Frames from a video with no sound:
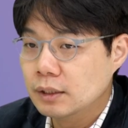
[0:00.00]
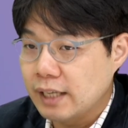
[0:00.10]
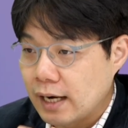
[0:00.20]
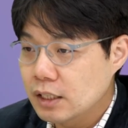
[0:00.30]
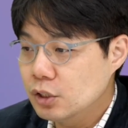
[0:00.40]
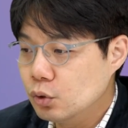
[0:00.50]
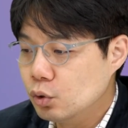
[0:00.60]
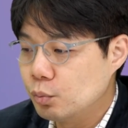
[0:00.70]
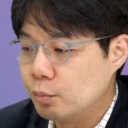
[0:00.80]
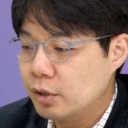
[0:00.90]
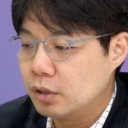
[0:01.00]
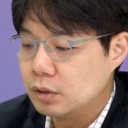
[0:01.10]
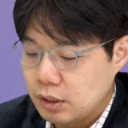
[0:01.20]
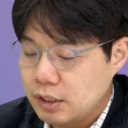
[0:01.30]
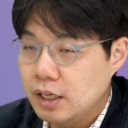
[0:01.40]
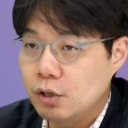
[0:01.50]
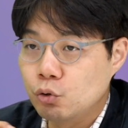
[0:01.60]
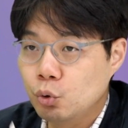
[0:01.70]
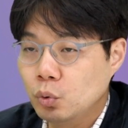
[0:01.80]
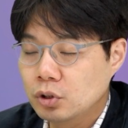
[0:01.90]
장기적으로 보면 이게
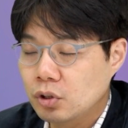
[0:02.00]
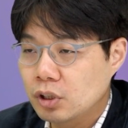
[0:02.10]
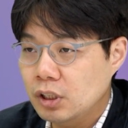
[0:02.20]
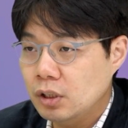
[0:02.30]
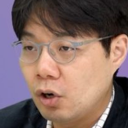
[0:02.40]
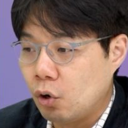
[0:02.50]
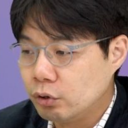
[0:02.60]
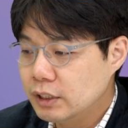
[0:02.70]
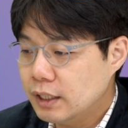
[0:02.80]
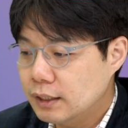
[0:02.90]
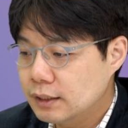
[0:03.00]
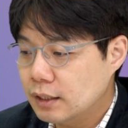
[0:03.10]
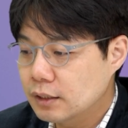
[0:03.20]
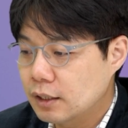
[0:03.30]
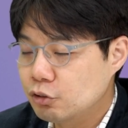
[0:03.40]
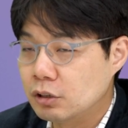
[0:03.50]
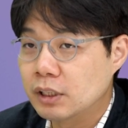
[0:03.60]
유동성이 언제까지 상승할 수